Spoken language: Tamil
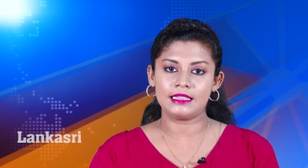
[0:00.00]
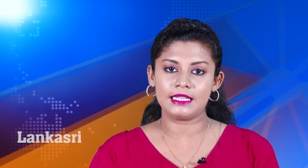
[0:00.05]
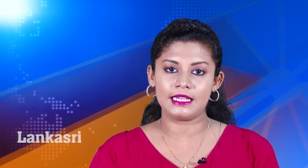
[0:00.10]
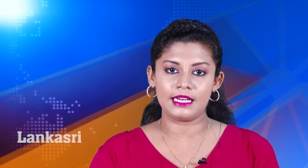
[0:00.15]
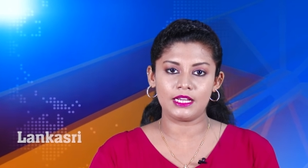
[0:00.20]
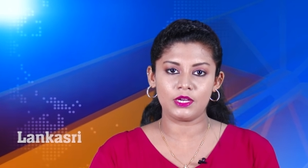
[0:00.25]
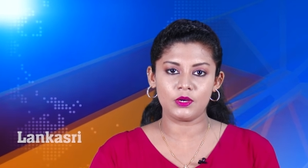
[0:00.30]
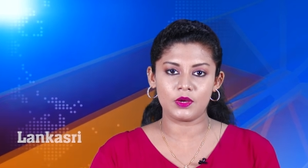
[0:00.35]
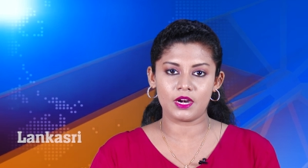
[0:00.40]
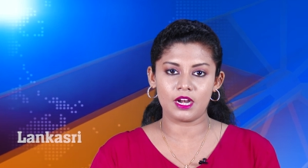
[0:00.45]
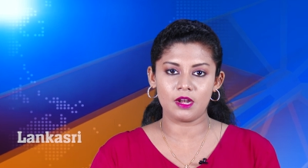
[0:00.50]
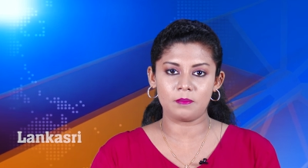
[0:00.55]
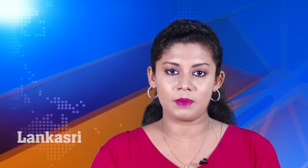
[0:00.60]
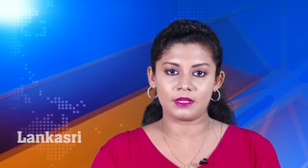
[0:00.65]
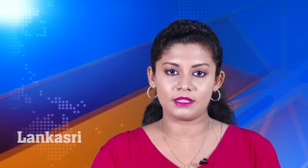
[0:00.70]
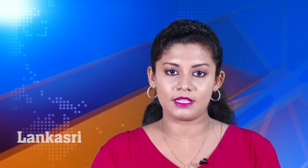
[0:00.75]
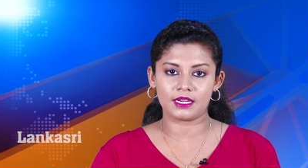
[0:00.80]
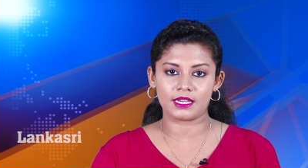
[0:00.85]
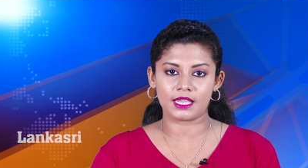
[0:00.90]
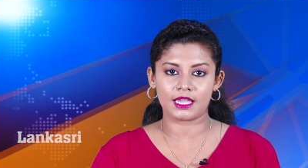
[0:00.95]
தினக்குரல்
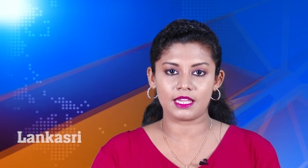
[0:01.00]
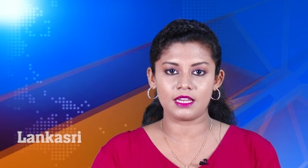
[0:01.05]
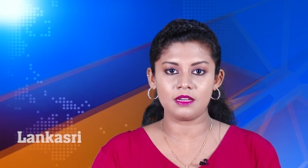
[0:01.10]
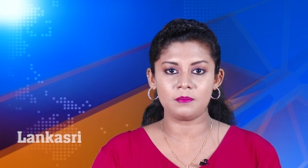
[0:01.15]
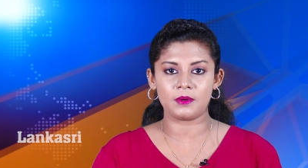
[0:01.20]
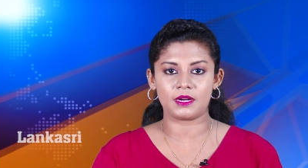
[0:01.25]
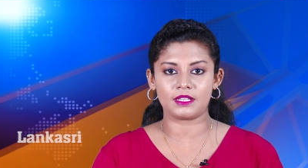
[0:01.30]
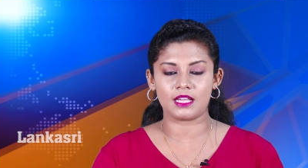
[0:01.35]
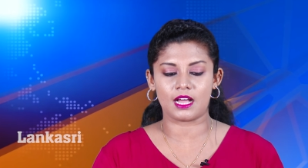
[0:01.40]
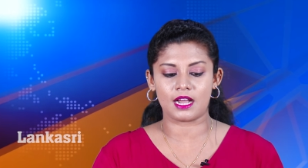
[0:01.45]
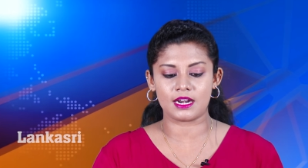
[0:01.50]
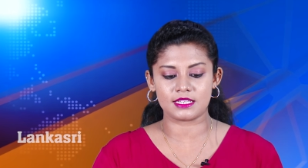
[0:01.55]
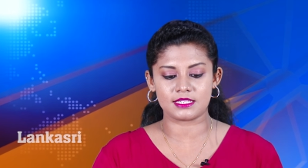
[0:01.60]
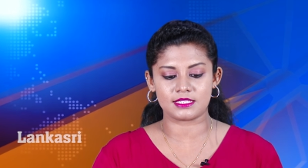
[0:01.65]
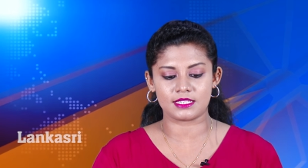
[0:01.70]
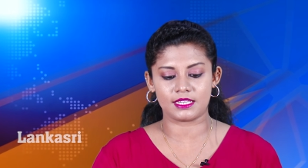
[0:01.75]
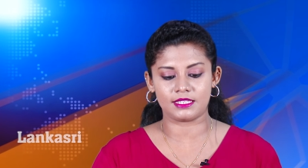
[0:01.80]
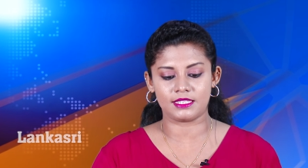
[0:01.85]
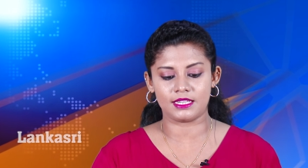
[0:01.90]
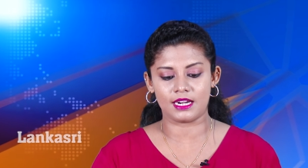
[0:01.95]
பத்திரிகையின் பிரதான
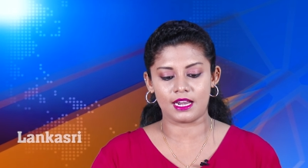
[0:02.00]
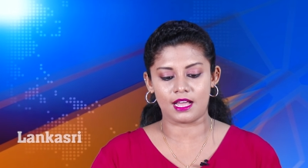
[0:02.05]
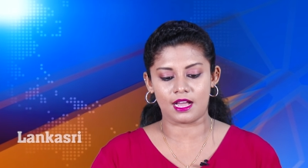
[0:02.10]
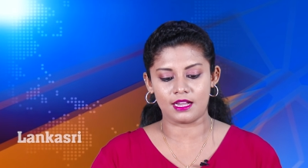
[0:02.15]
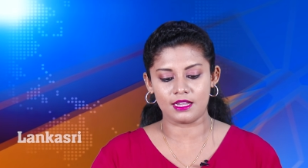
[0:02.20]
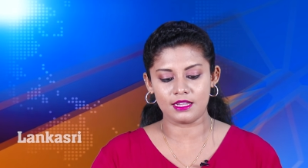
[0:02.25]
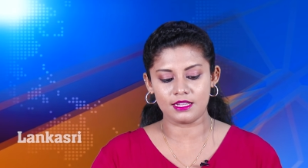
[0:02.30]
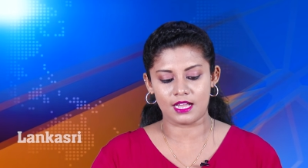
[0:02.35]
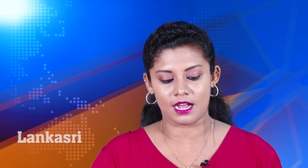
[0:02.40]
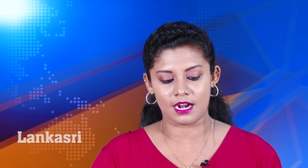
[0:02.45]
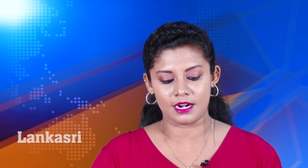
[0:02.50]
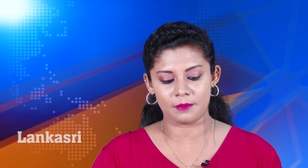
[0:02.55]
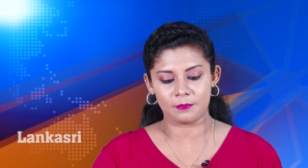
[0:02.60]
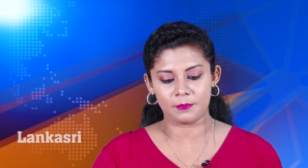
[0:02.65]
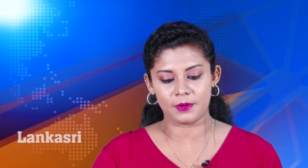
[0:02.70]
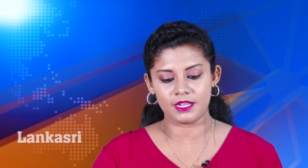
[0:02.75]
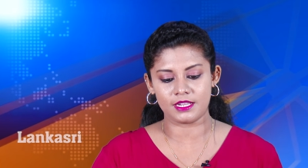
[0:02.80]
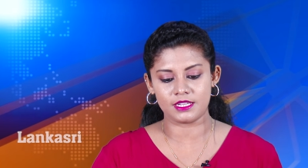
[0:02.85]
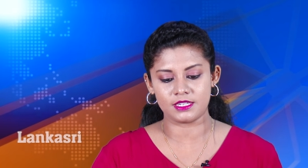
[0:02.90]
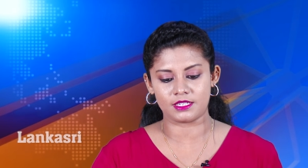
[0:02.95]
செய்திகளாக
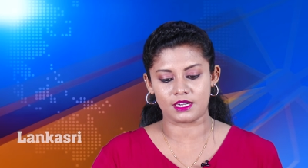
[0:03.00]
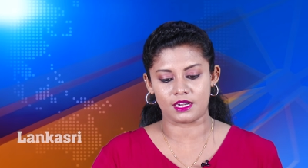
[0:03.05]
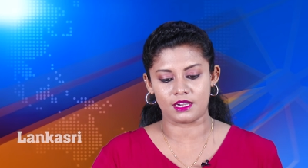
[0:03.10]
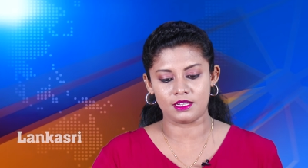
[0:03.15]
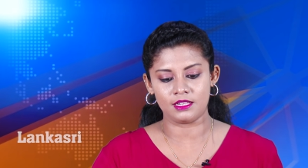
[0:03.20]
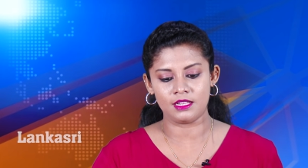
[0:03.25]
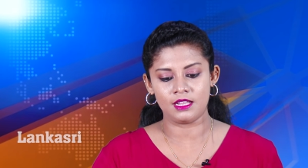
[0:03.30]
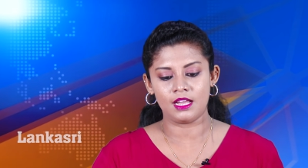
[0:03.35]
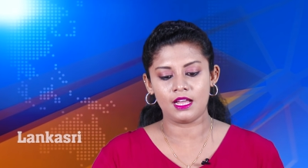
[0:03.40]
காணப்படுகின்றன